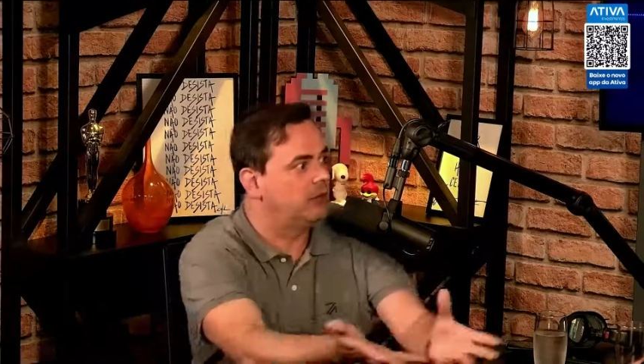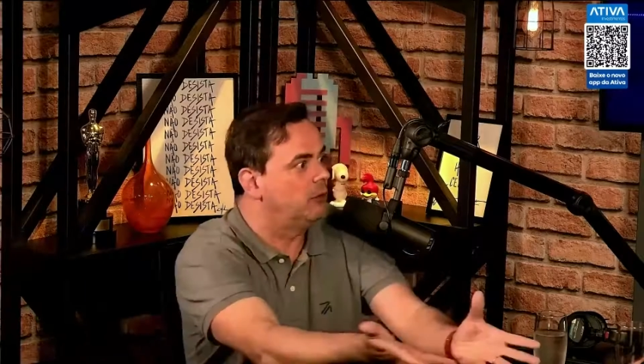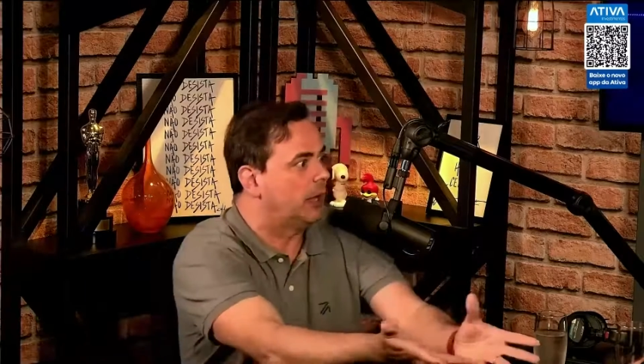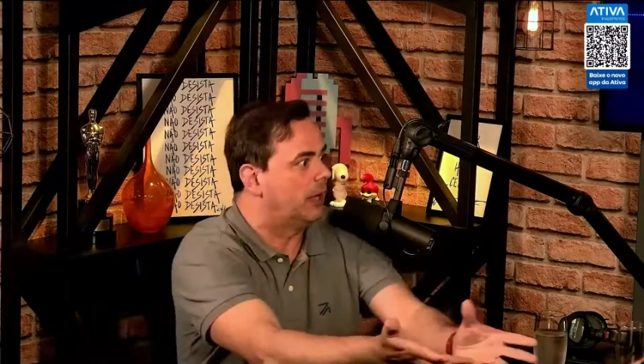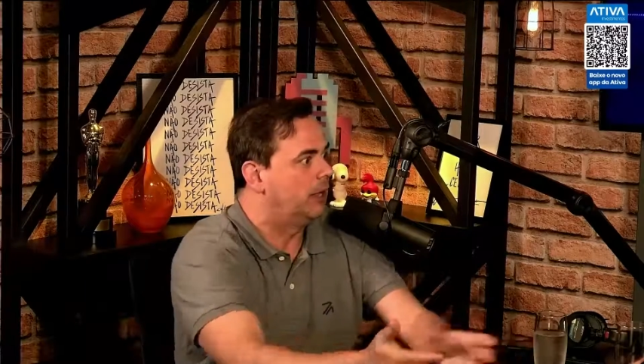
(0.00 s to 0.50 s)
E
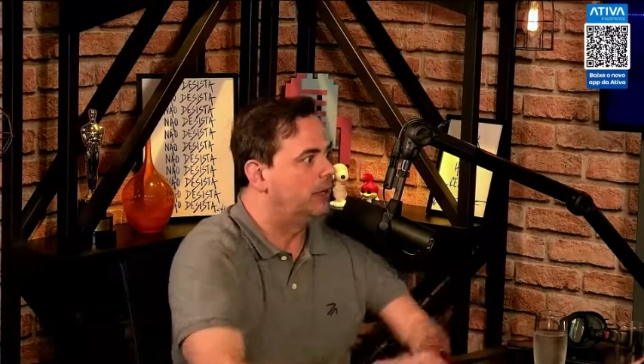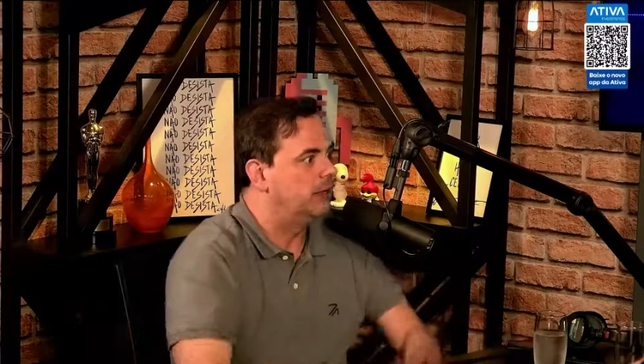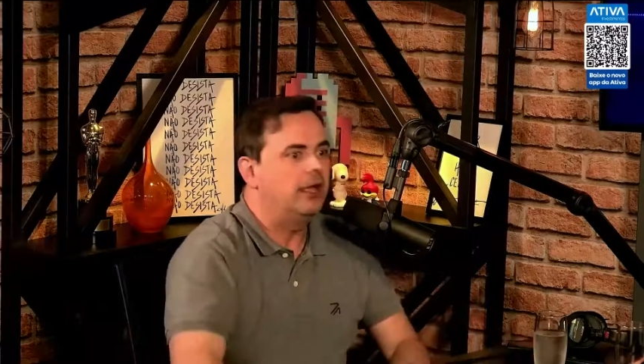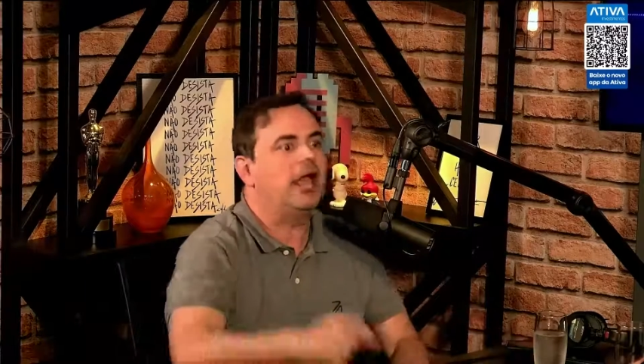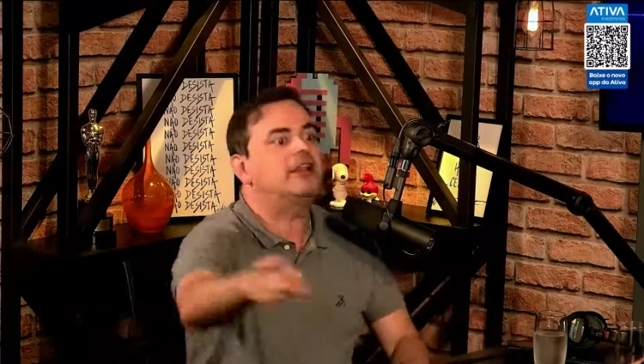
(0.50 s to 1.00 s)
ele, oba,
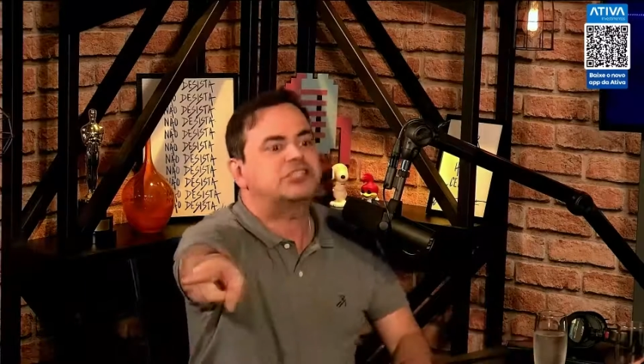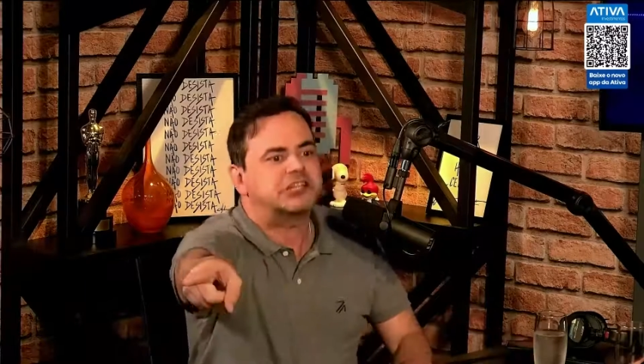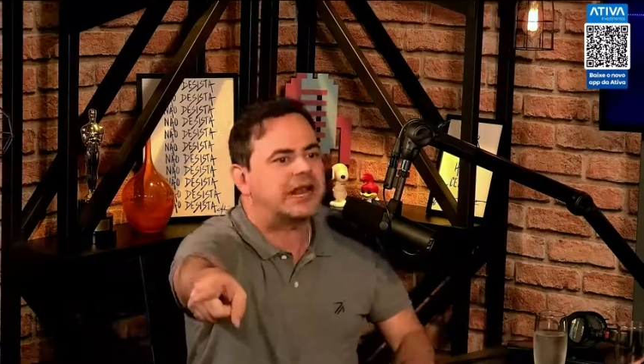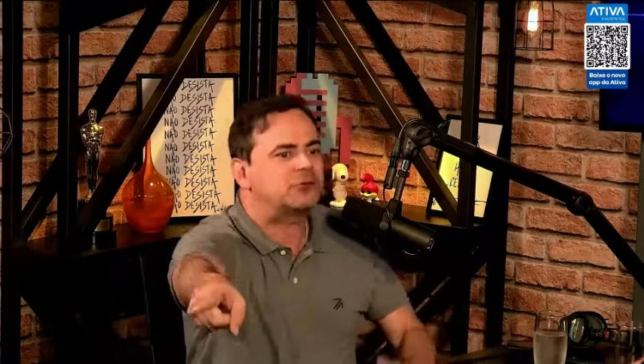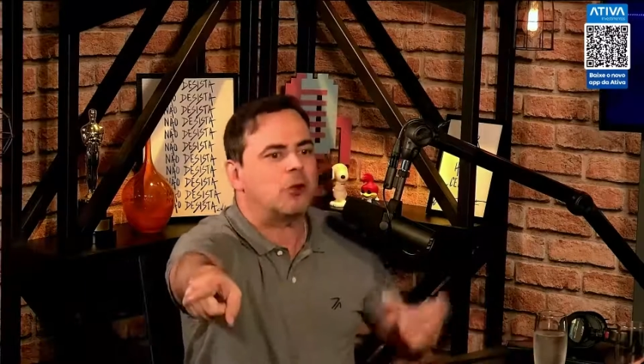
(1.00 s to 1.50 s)

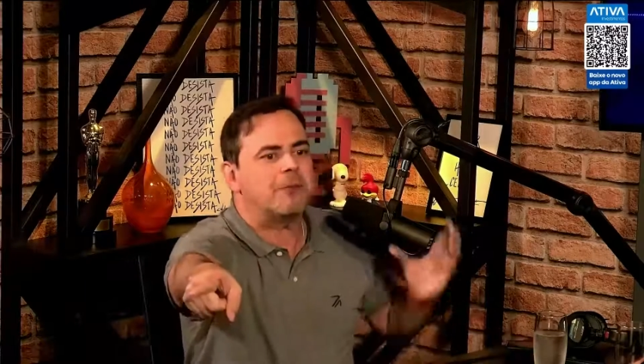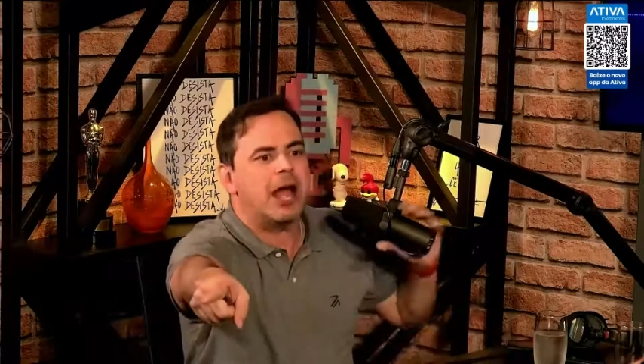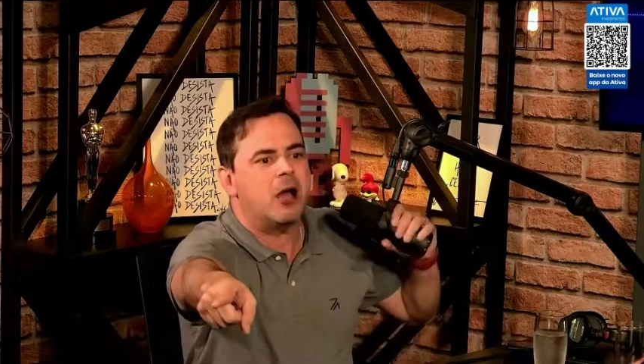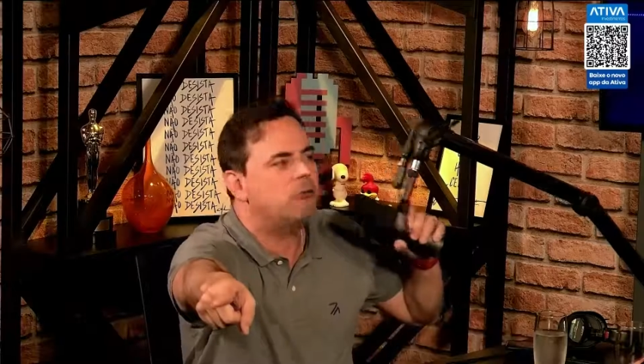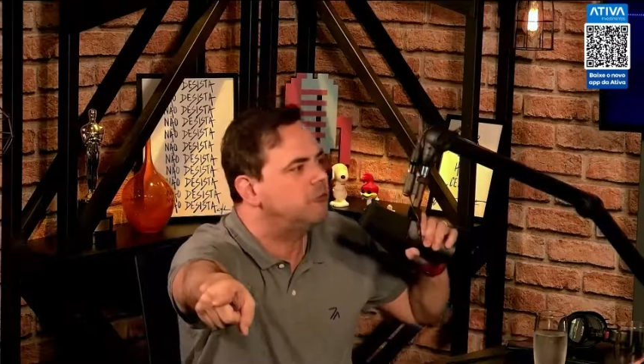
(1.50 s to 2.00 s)
ele te
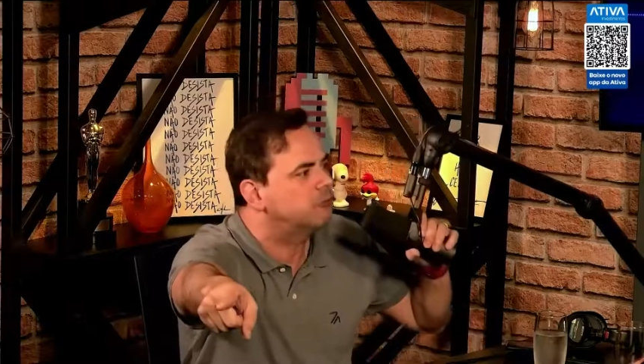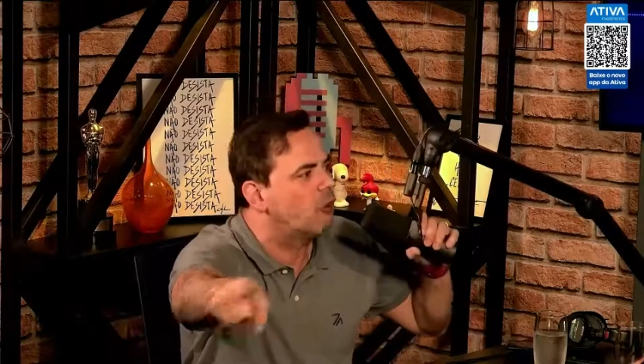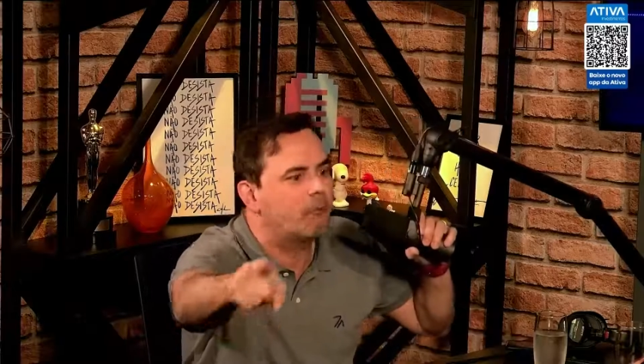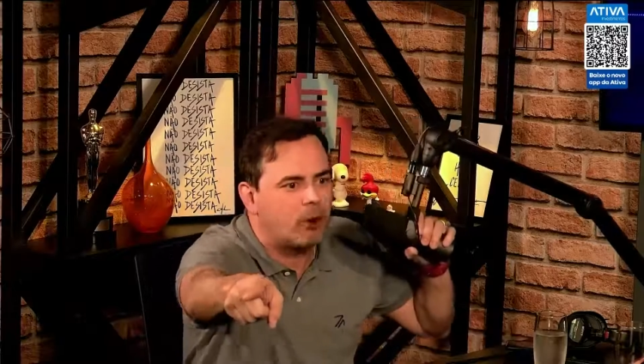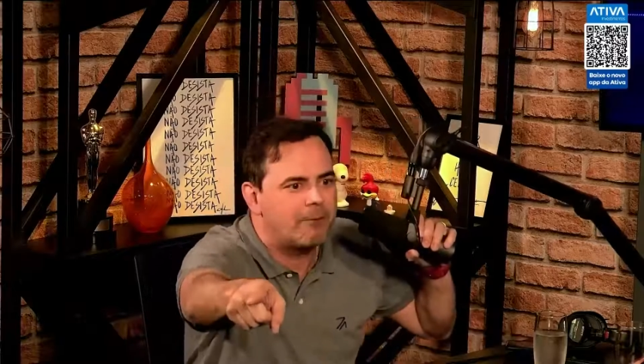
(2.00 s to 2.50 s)
tratou
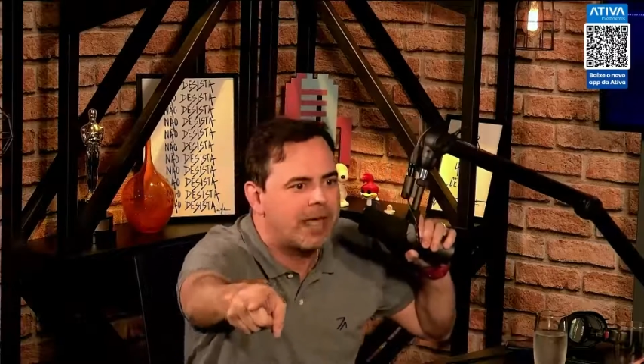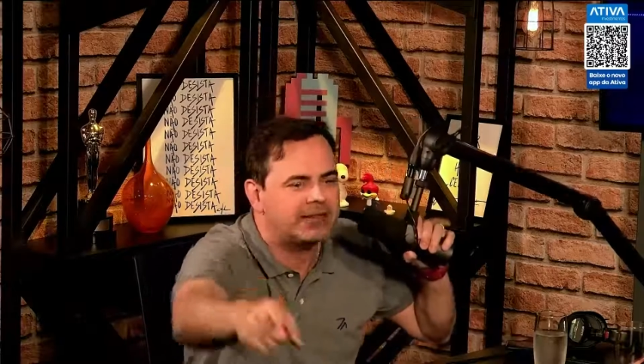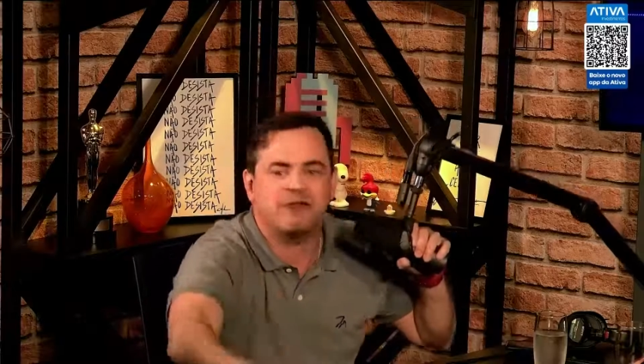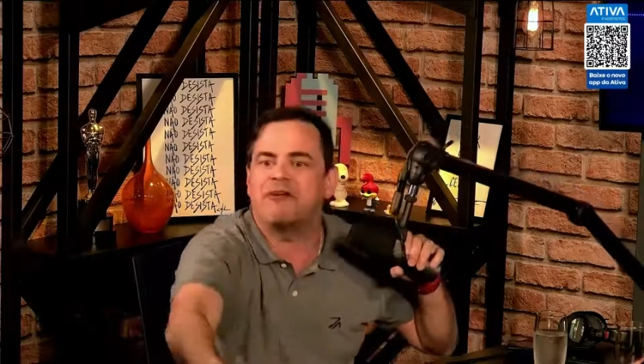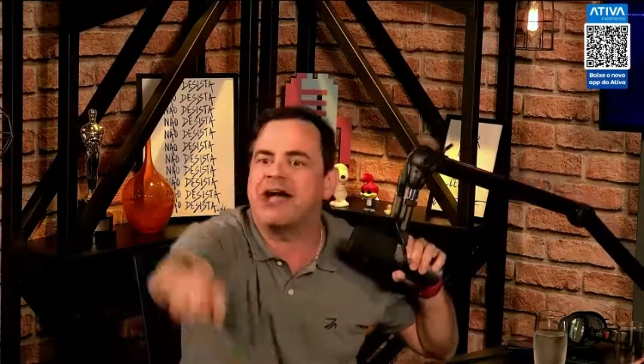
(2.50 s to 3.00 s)
mal, cobrou
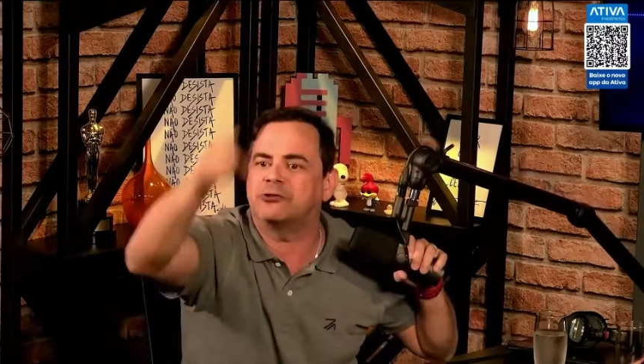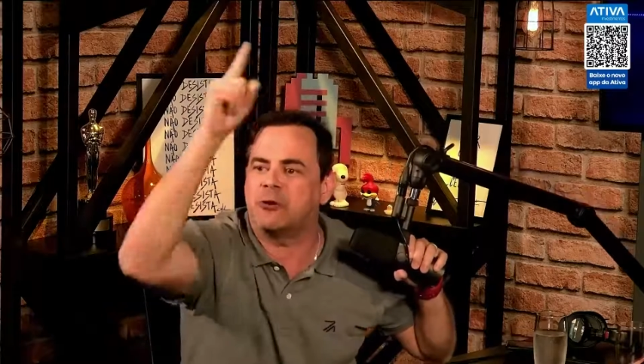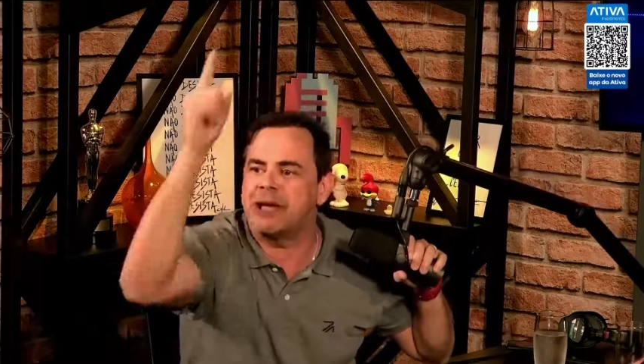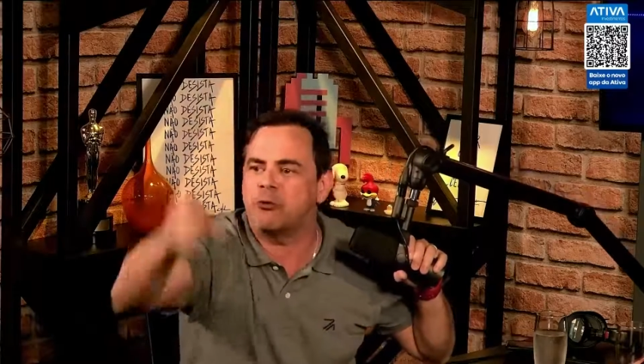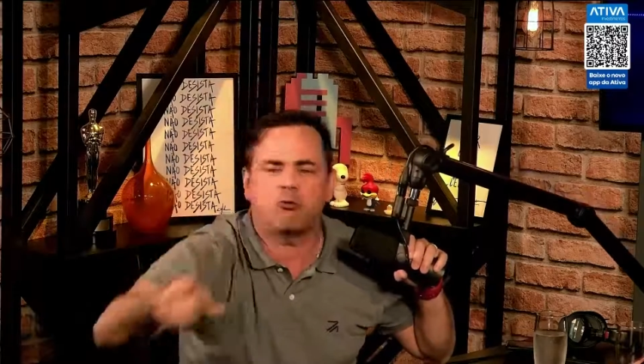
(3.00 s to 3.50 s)
meta,
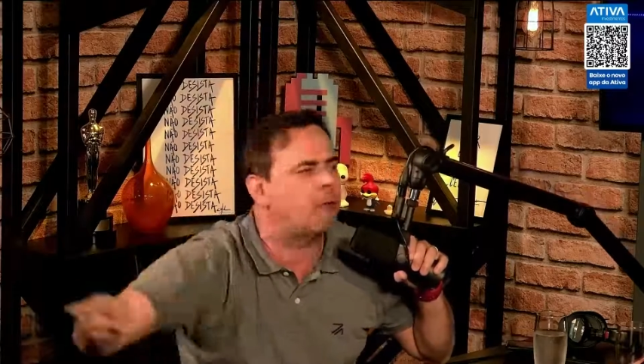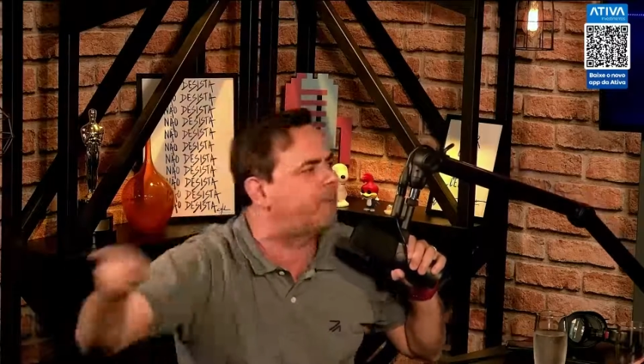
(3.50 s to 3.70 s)
vai tomar no